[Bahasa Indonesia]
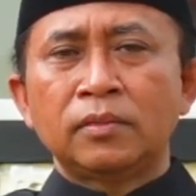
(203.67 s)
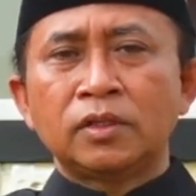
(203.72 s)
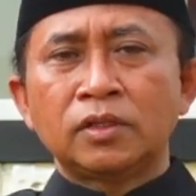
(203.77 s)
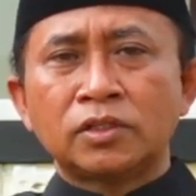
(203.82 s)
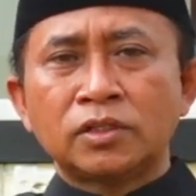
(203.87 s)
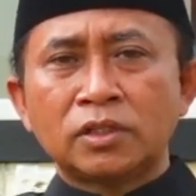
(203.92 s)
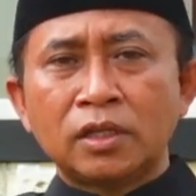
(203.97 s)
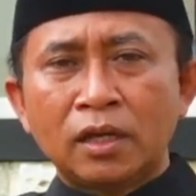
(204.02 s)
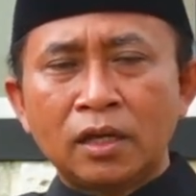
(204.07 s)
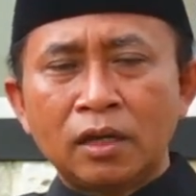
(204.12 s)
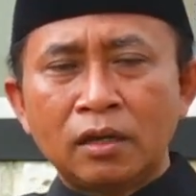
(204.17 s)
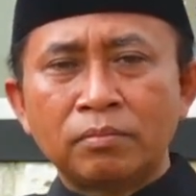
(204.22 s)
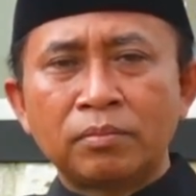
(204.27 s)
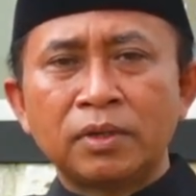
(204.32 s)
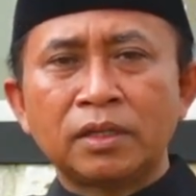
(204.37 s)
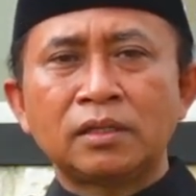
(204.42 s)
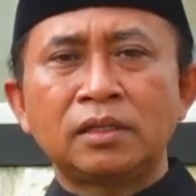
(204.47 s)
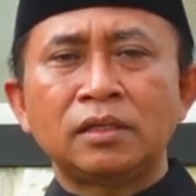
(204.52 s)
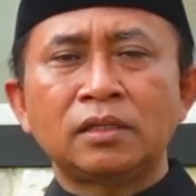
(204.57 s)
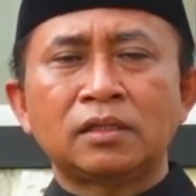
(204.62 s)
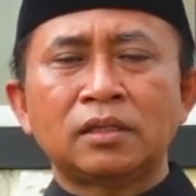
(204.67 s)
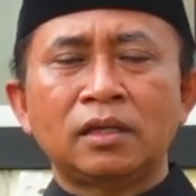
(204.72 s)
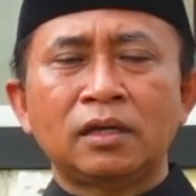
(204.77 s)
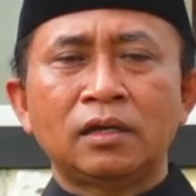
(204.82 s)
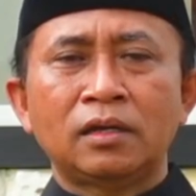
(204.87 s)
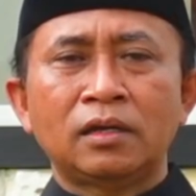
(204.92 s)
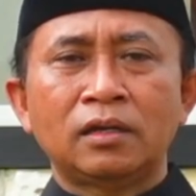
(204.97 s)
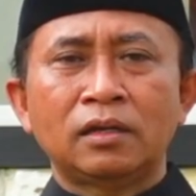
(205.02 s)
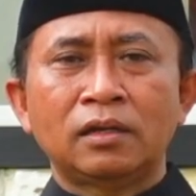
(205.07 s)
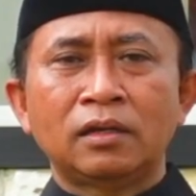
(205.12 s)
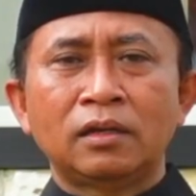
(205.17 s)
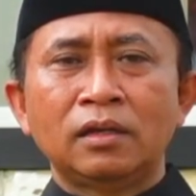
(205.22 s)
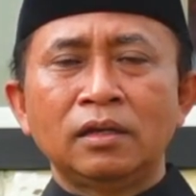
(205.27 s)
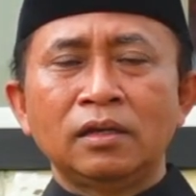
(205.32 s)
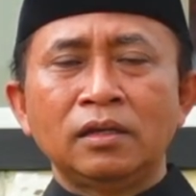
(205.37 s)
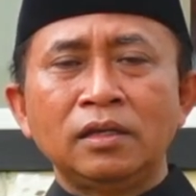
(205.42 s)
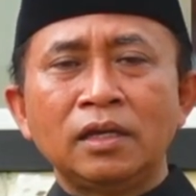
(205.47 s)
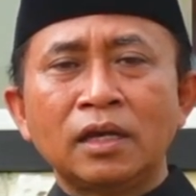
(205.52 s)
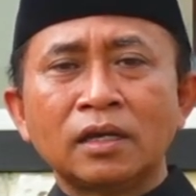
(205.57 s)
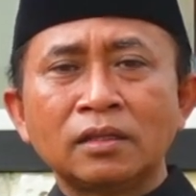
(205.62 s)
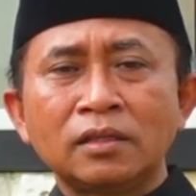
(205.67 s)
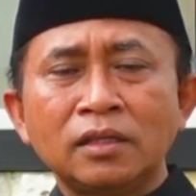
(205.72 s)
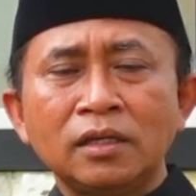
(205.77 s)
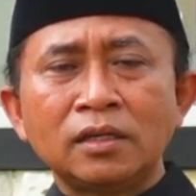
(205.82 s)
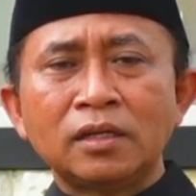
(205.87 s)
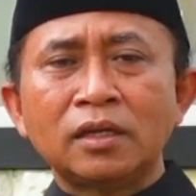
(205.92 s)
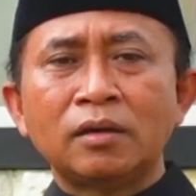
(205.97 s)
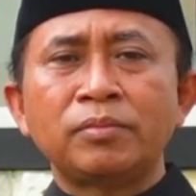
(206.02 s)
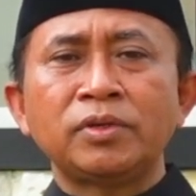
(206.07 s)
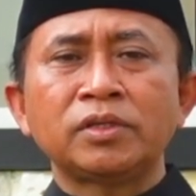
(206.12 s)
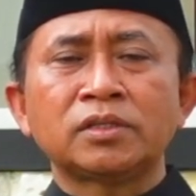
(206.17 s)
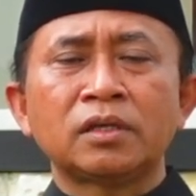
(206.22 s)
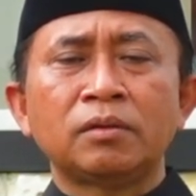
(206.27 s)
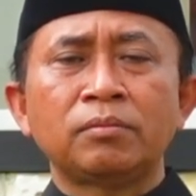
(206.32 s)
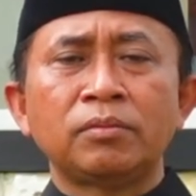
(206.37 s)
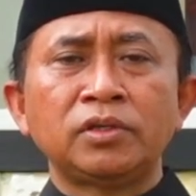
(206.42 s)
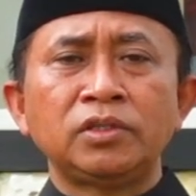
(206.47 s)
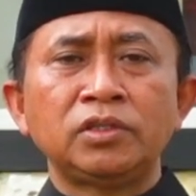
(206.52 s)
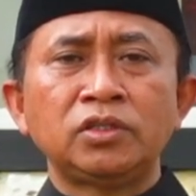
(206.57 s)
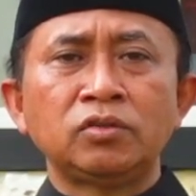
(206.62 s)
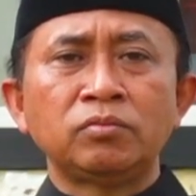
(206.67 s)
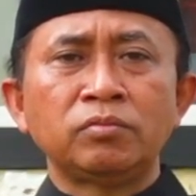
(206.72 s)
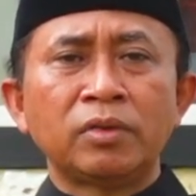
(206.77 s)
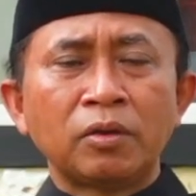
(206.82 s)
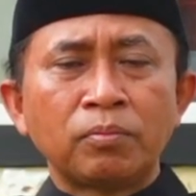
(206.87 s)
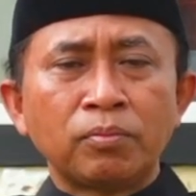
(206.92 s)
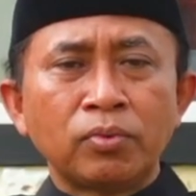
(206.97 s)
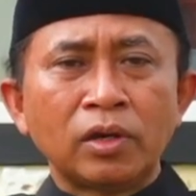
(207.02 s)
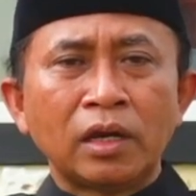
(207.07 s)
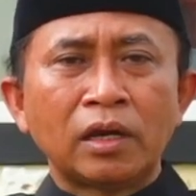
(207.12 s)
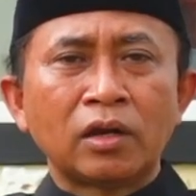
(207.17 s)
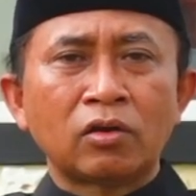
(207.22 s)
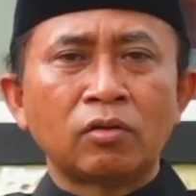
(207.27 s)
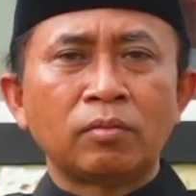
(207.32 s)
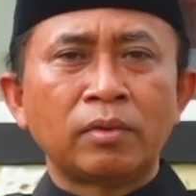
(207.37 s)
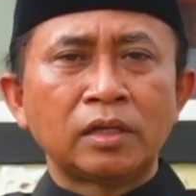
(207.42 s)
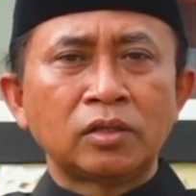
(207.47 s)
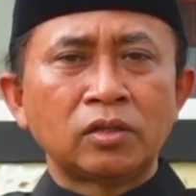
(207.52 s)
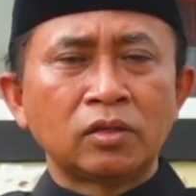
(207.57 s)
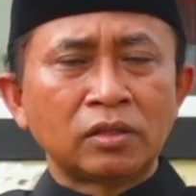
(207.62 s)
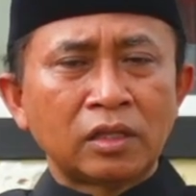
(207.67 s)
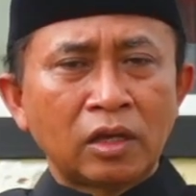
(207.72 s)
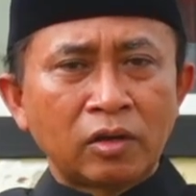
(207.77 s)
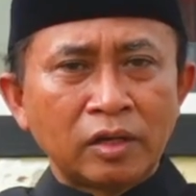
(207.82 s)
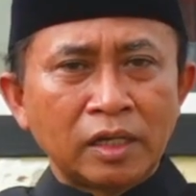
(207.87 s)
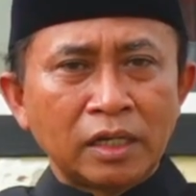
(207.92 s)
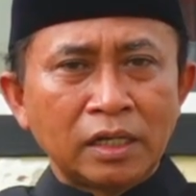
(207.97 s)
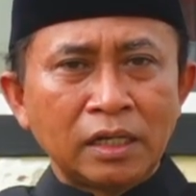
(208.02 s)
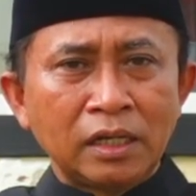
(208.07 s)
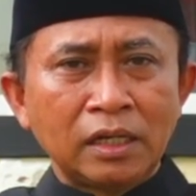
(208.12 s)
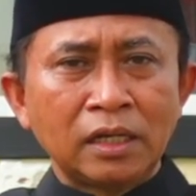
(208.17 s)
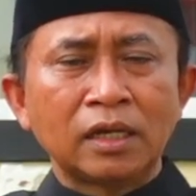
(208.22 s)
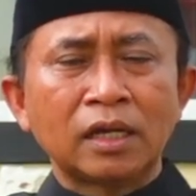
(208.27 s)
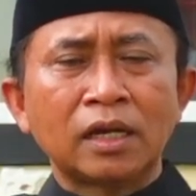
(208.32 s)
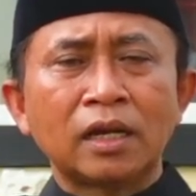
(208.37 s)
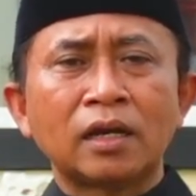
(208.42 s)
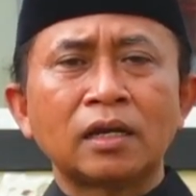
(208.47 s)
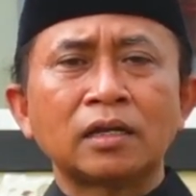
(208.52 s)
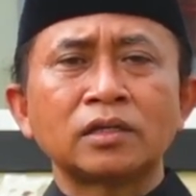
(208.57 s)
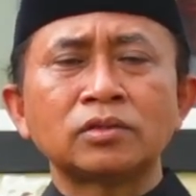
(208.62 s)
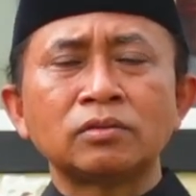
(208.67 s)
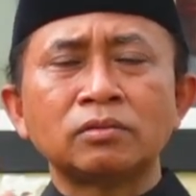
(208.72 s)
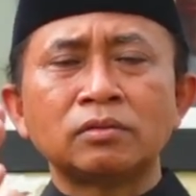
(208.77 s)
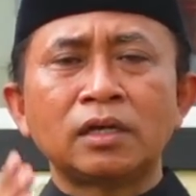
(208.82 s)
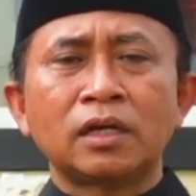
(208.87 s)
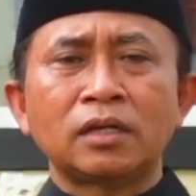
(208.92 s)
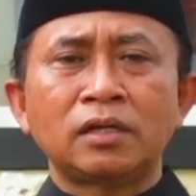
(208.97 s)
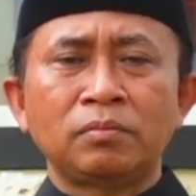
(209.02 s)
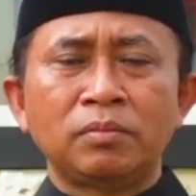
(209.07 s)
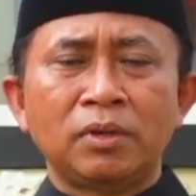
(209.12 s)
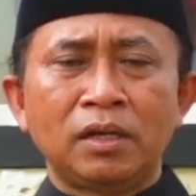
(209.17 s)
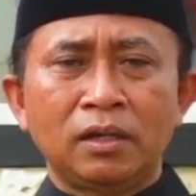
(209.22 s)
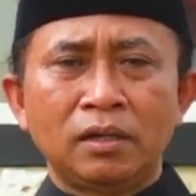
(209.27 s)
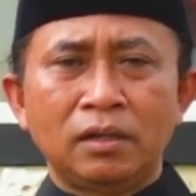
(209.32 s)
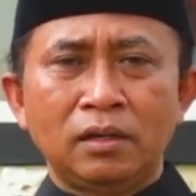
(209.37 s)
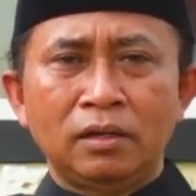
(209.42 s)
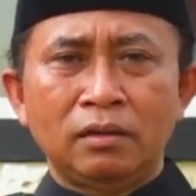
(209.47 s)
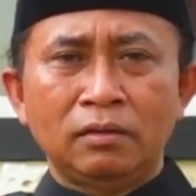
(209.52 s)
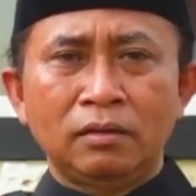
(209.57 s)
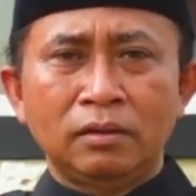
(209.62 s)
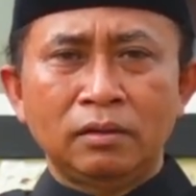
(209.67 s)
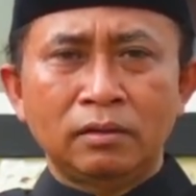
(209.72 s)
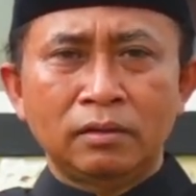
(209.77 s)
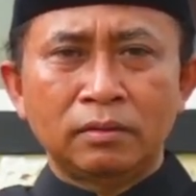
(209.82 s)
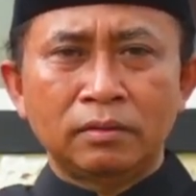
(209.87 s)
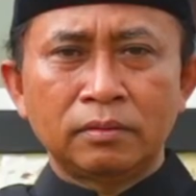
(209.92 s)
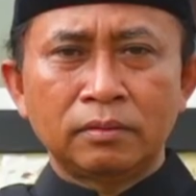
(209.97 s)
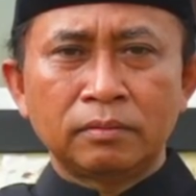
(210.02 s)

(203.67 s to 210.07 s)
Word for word: Sahabat kita yang tidak bisa menjumpai bulan Ramadan tahun ini karena sudah dipanggil Allah.